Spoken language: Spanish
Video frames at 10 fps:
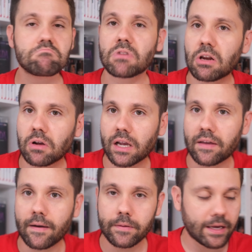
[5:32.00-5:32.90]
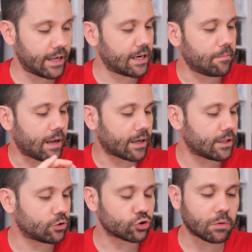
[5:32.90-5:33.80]
creo que queda bien, en
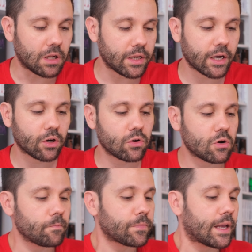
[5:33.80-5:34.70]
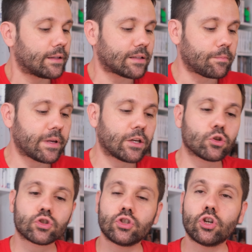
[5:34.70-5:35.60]
blanquito sobre el negro. También
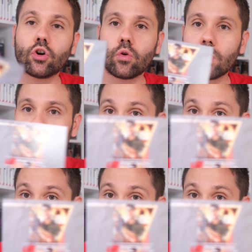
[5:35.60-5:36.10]
nos dio unas